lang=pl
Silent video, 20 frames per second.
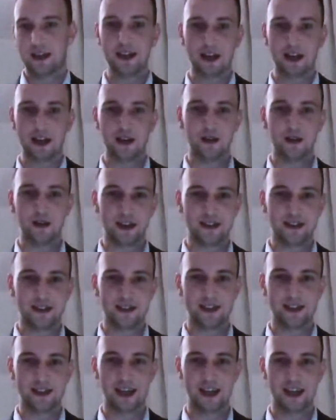I na
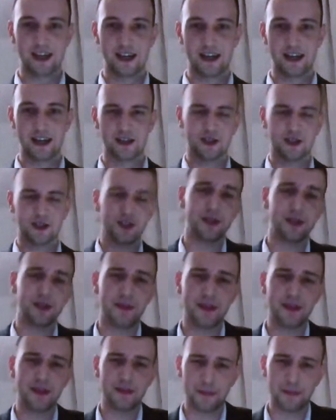koniec, co,
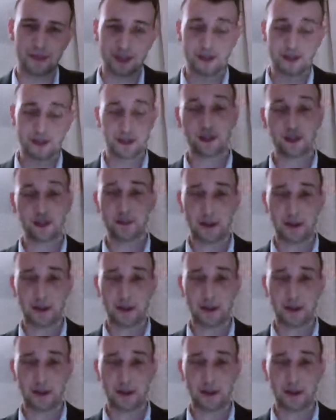co